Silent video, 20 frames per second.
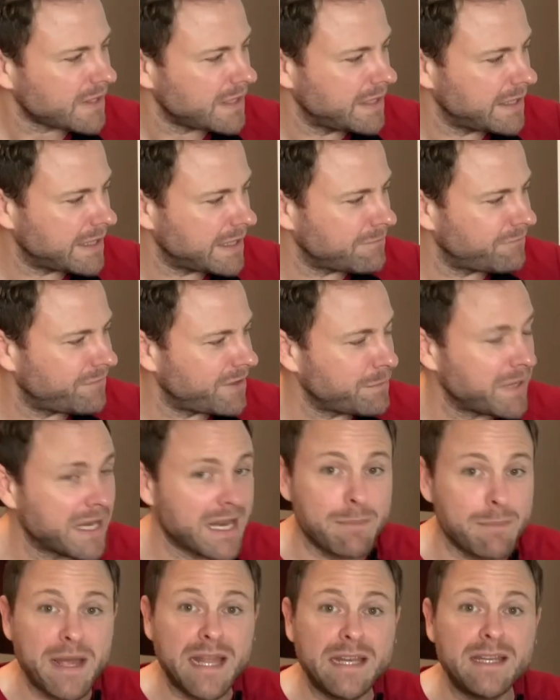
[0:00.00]
Ähm, wenn man
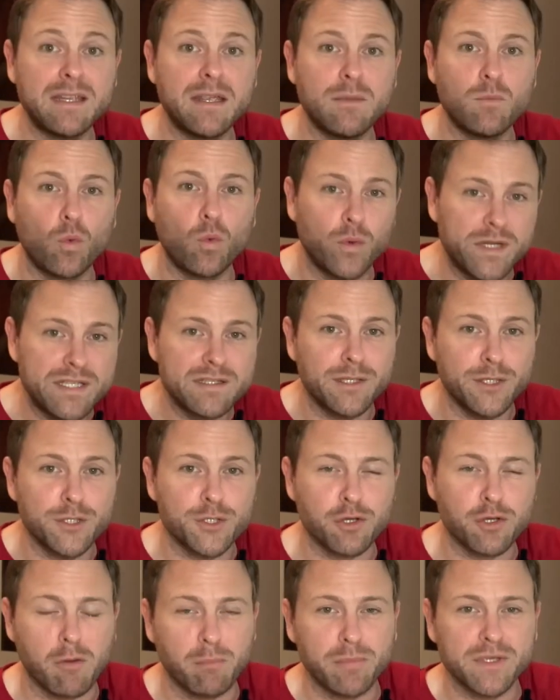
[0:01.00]
am Ende im
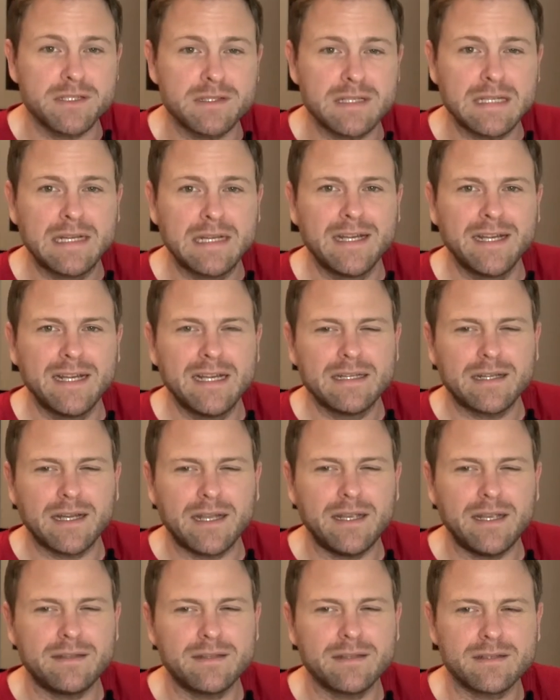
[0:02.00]
Whisky-Shop ist, dann
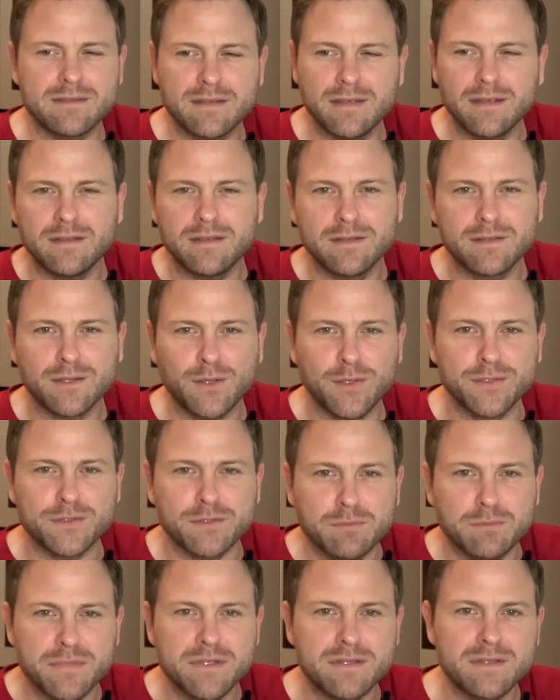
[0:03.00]
geht tatsächlich auch so
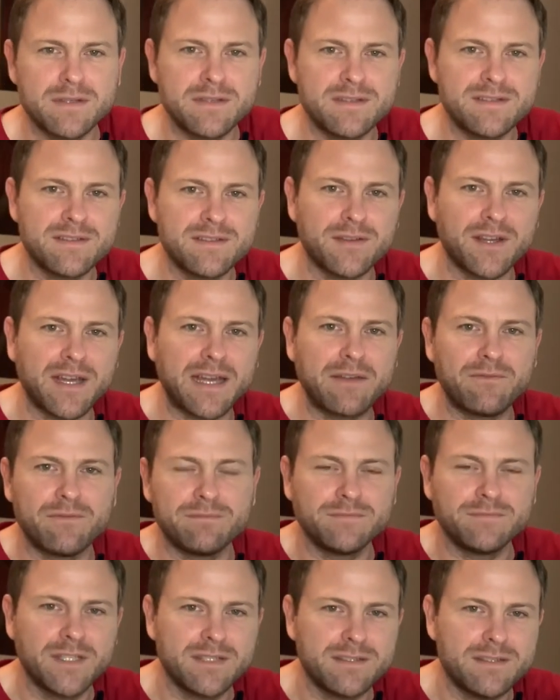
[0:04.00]
ein bisschen diese,
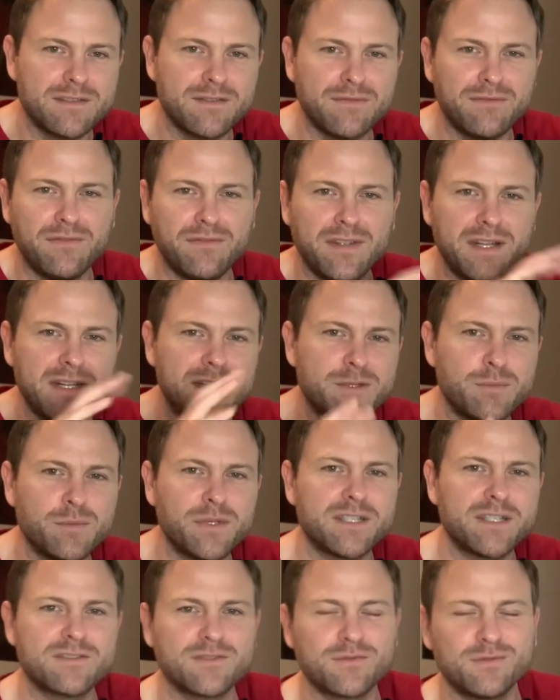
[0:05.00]
diese wilde
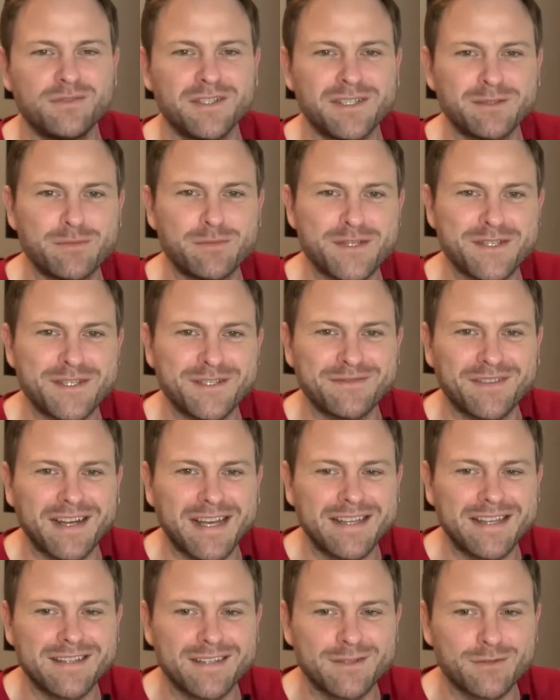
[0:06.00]
Mixtur ein bisschen
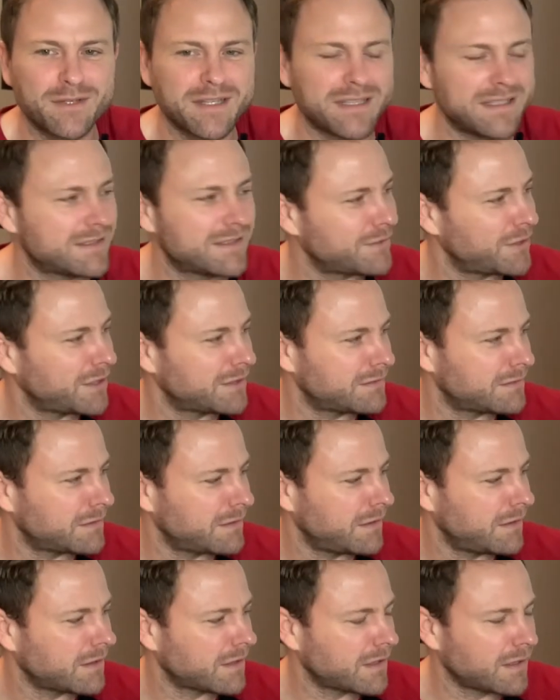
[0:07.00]
weiter. Du kriegst dort
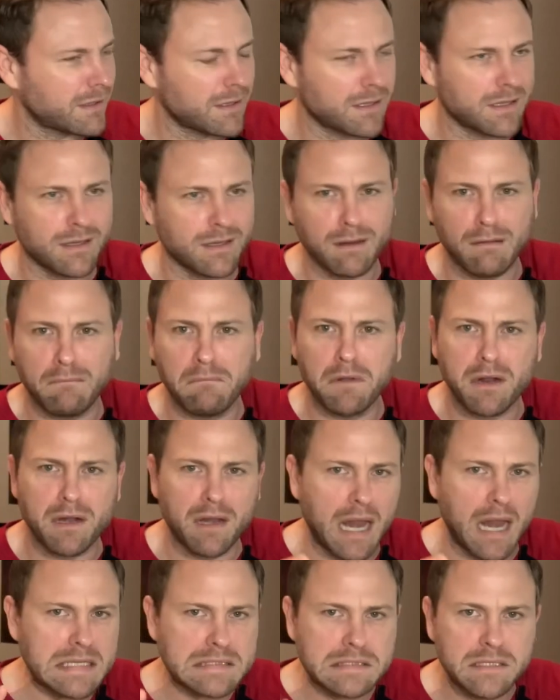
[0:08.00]
äh,
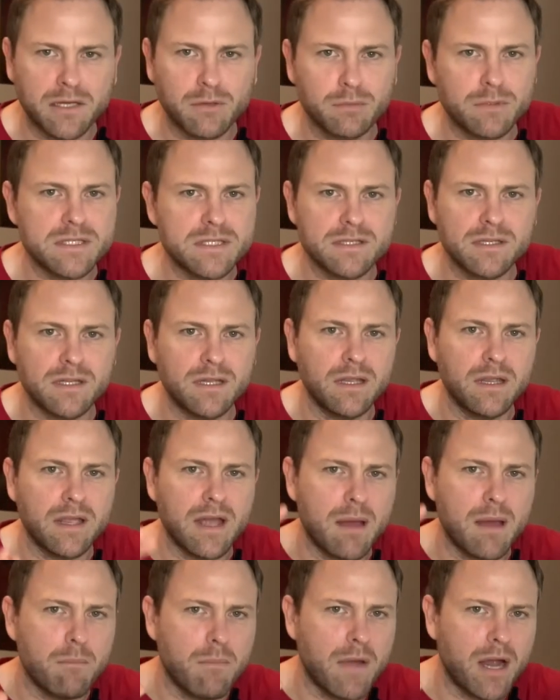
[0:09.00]
Classic Whisky,
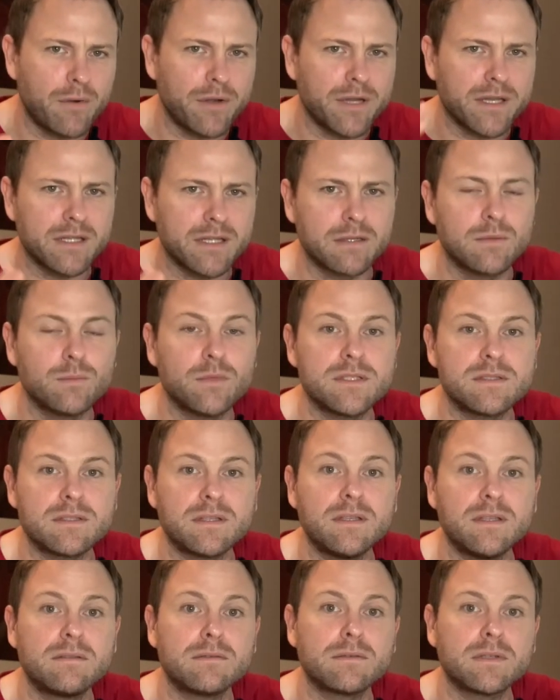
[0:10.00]
American
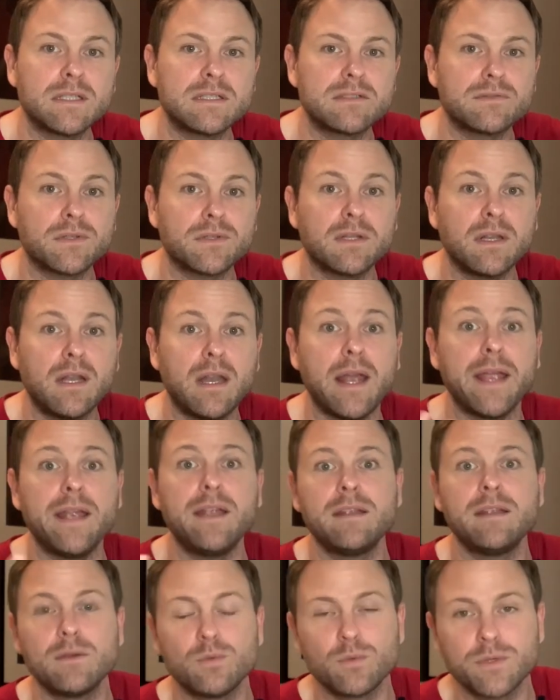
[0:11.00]
Whisky, du kriegst dort einen
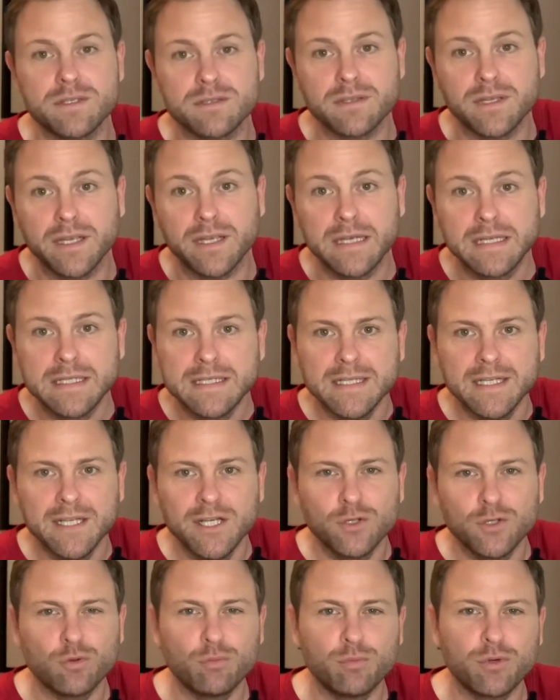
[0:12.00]
Lady Whisky,
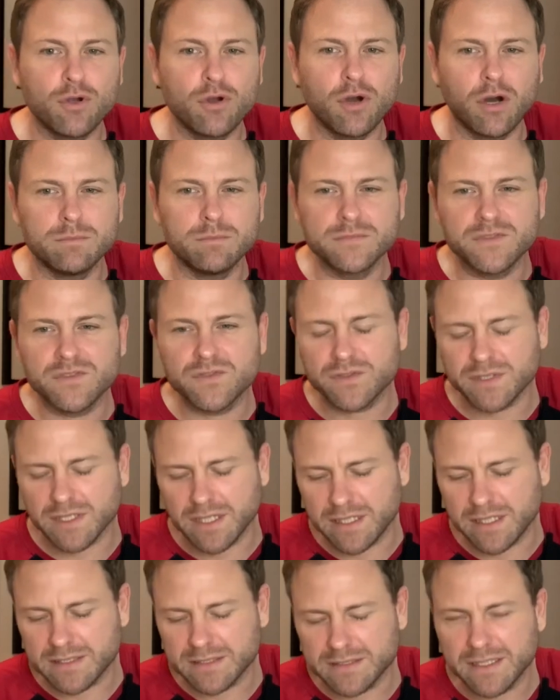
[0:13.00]
du bekommst äh,
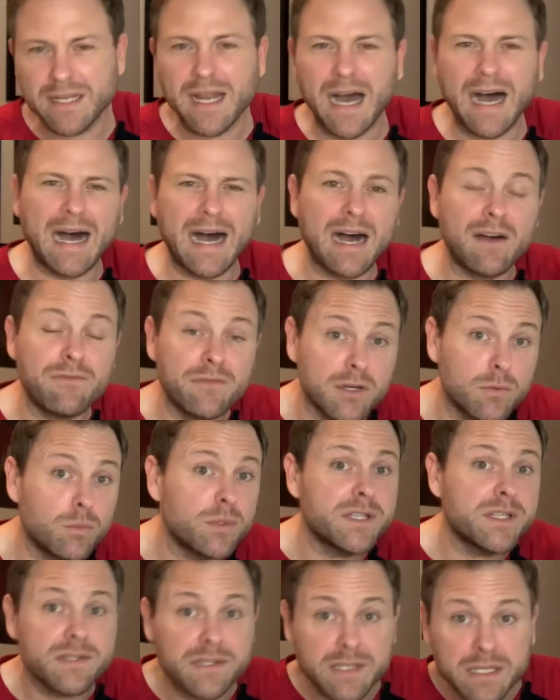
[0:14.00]
einen Hafer
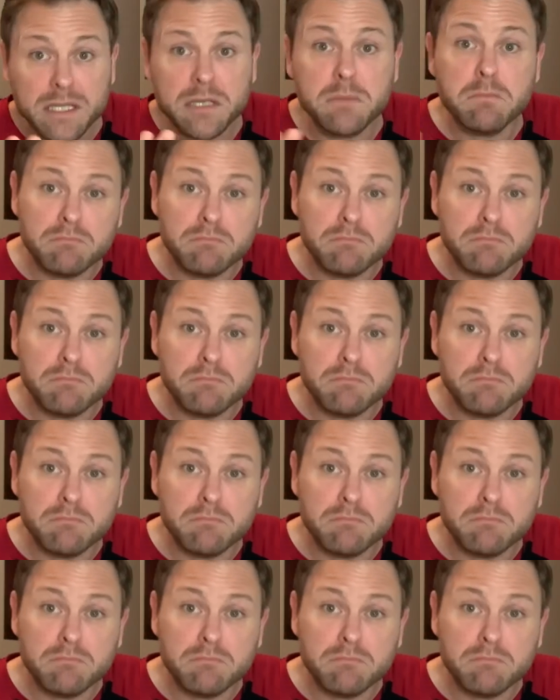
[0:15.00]
Whisky,